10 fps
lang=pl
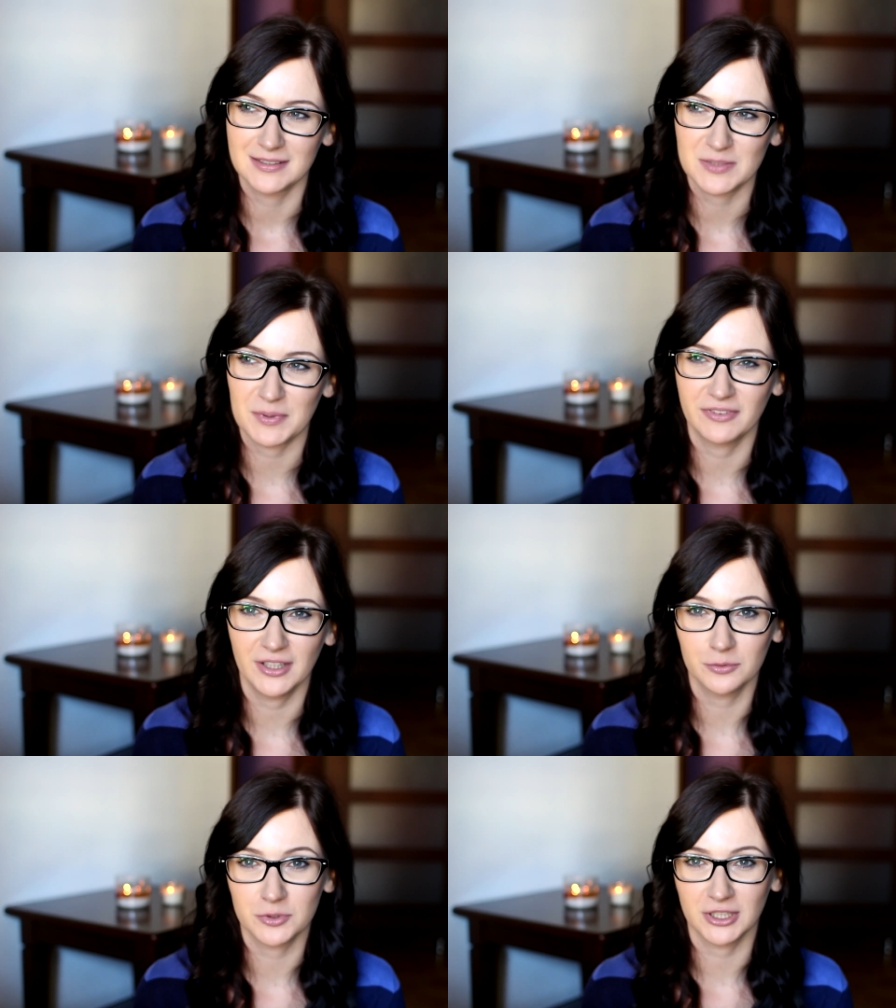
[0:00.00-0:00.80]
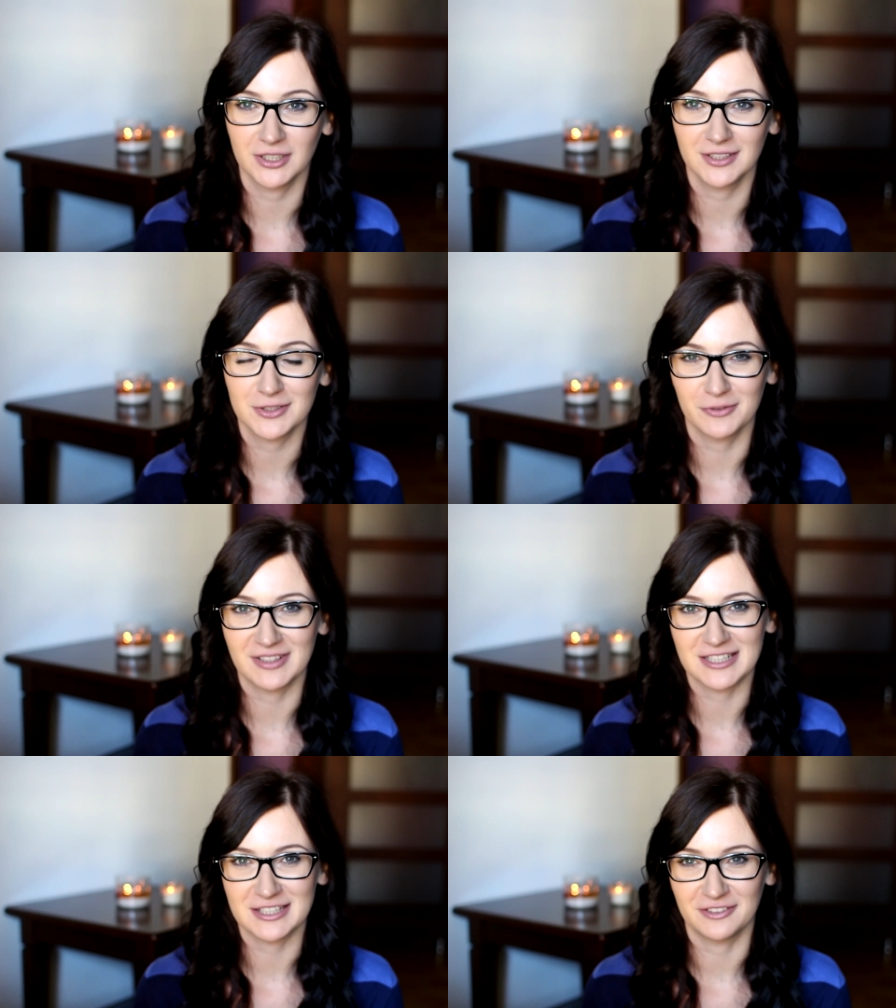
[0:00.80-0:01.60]
sprawiają, że
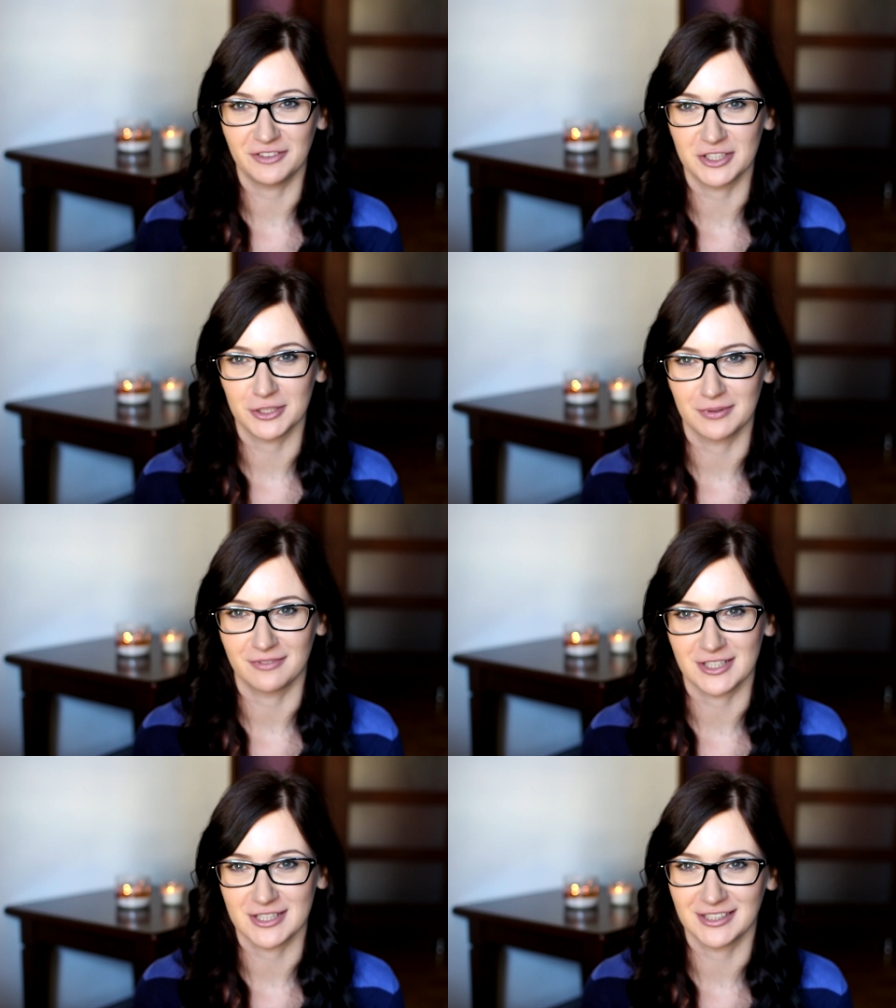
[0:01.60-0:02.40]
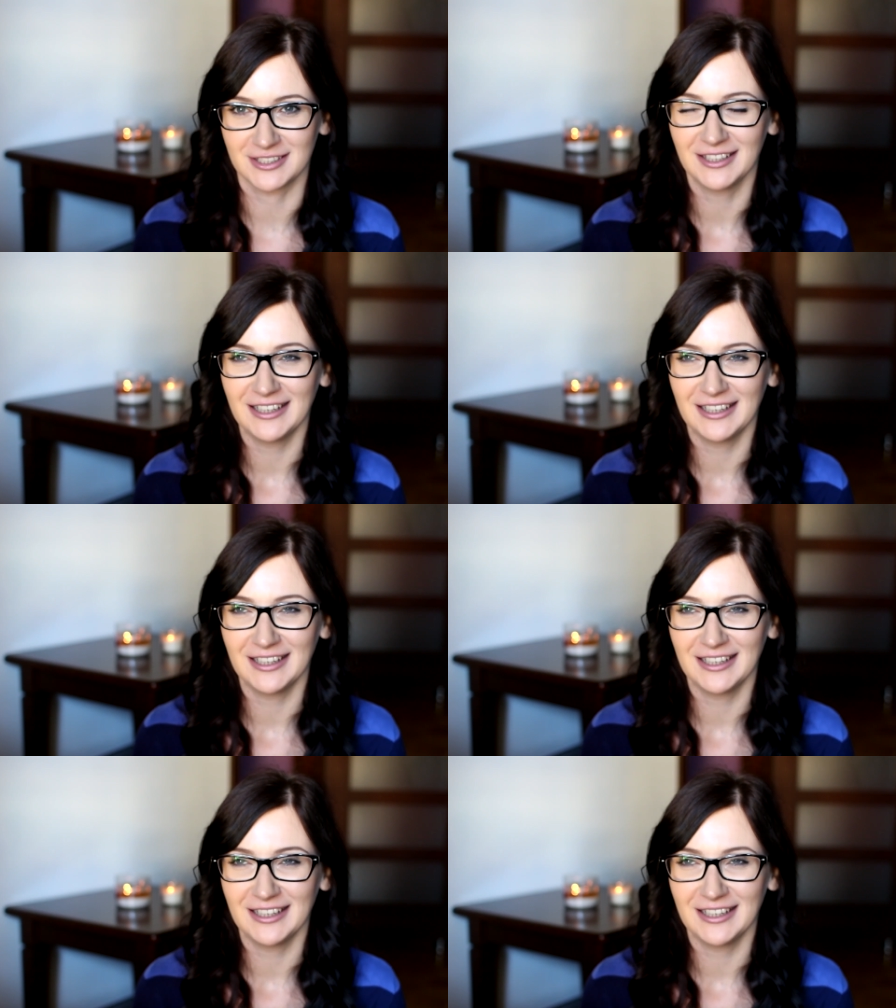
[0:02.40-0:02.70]
człowiek zaczyna wierzyć, mam wrażenie.